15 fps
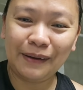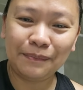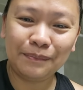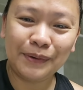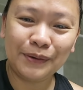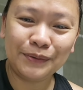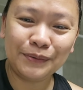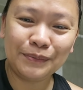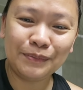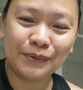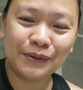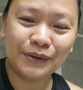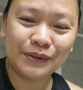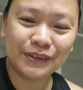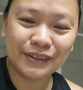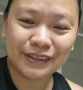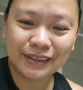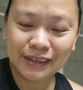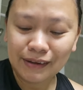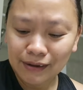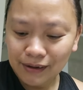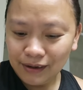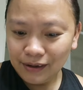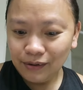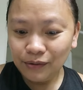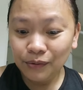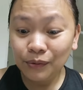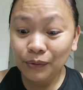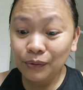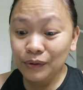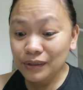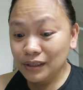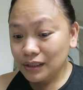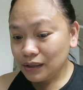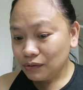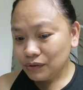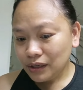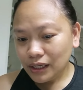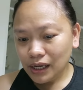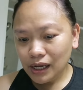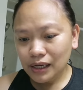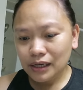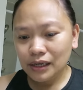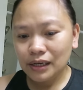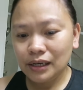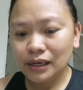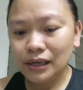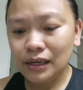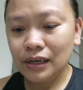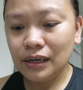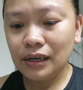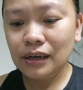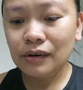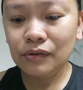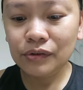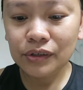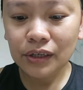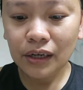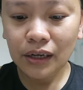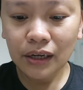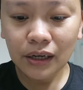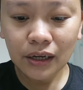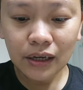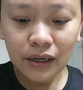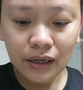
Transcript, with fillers: Tap maubos. Oo, isang taon na yan. Ganon siya ka...